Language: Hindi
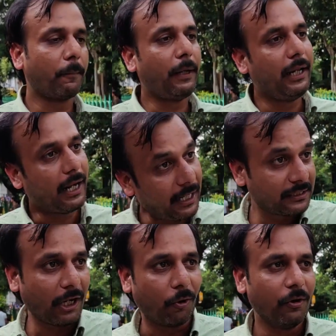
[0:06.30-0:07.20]
से पहले
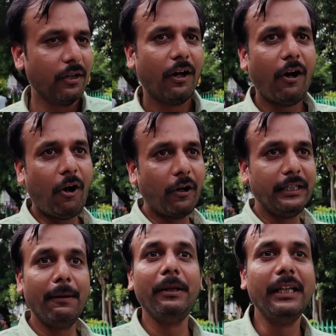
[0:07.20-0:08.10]
हट जाओ और
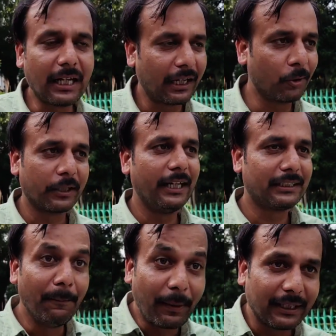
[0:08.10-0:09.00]
ये भी दिखा दो कि
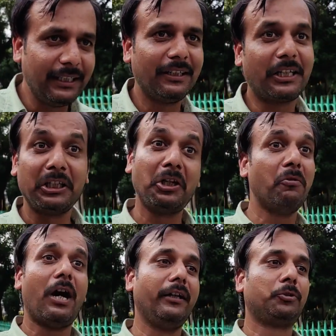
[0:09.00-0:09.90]
एक सिंपैथी
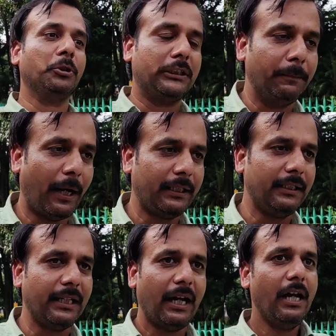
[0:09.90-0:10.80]
केजरीवाल ने तो इस्तीफा दे
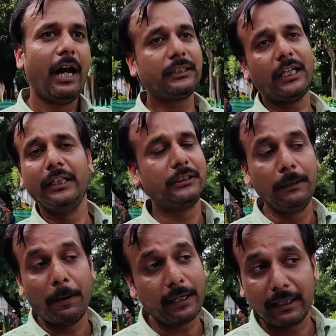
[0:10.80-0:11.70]
दिया अच्छा
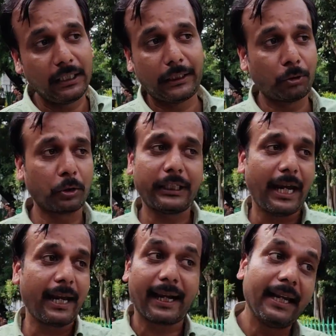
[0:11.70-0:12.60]
इस्तीफा ना देते तो
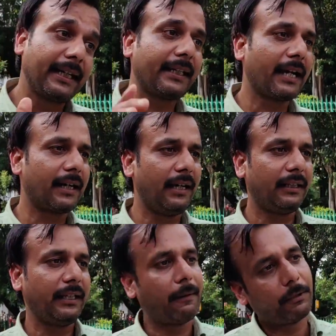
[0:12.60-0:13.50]
क्या ये रह के क्या कर
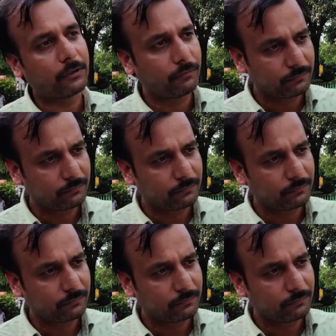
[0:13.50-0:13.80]
लेते आप बताओ